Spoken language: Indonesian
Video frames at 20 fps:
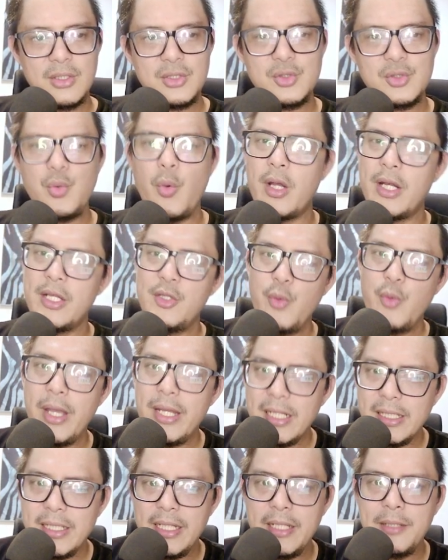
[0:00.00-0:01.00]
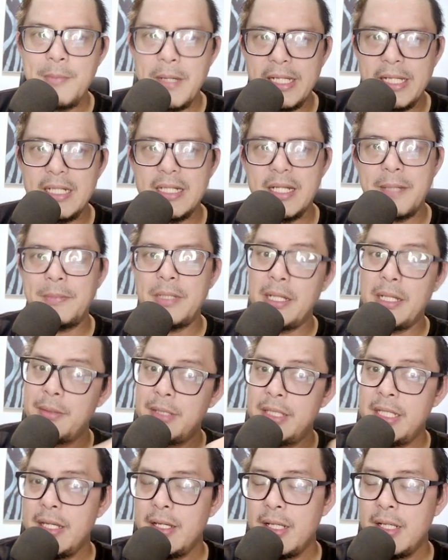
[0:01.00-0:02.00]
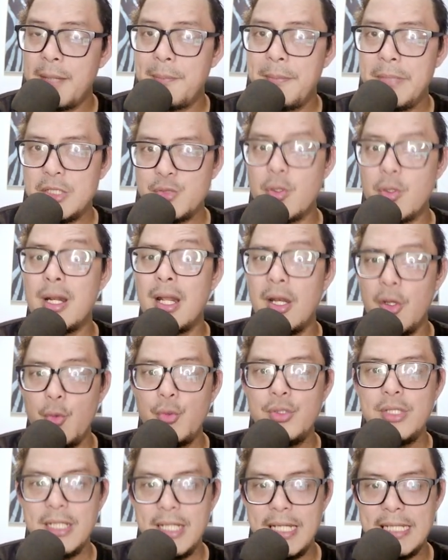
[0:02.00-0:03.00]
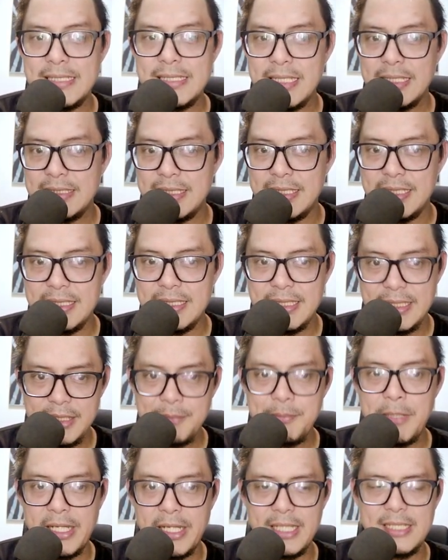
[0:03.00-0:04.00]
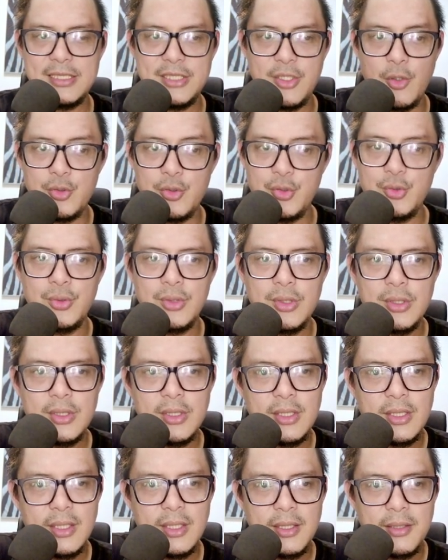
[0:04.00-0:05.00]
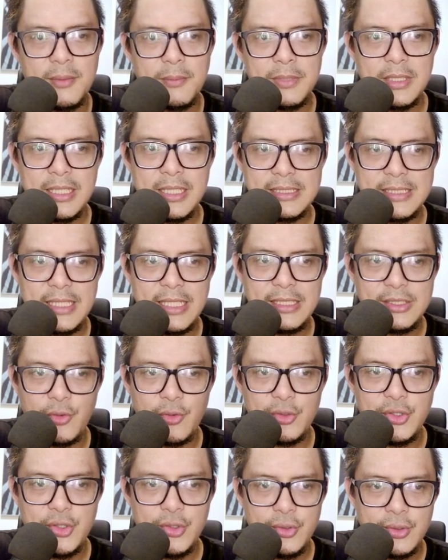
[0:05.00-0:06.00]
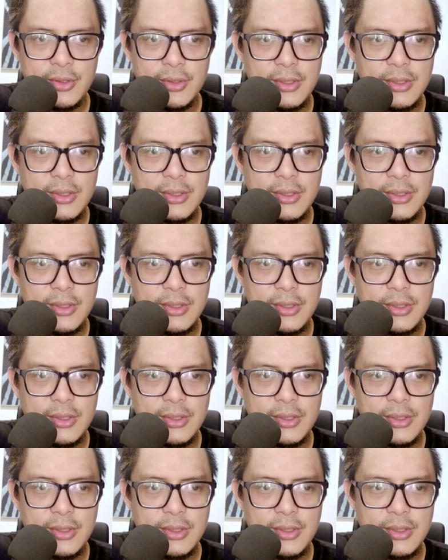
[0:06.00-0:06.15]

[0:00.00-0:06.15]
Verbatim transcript: Suaranya juga enak dari bagian rap dan dia ngambil suara lo nya guys ya si ini bagian si Onyu. Bener gak sih guys si Onyu?